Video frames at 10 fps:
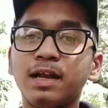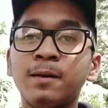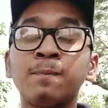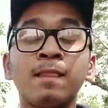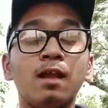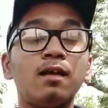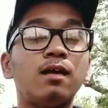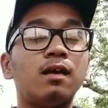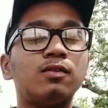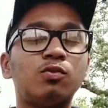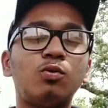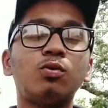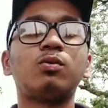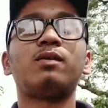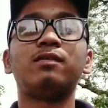वाले हैं तो
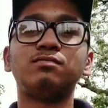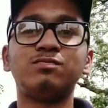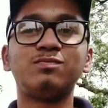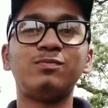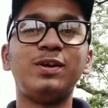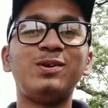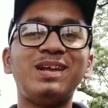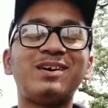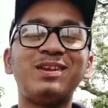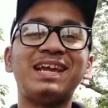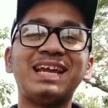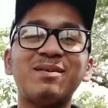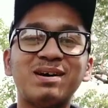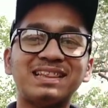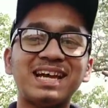वीडियो देखो
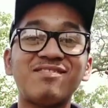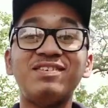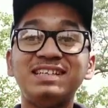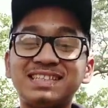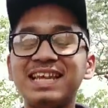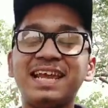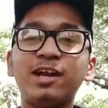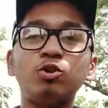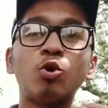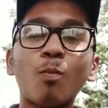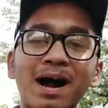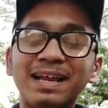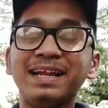देखना बनता है फिर से देखिए दो बार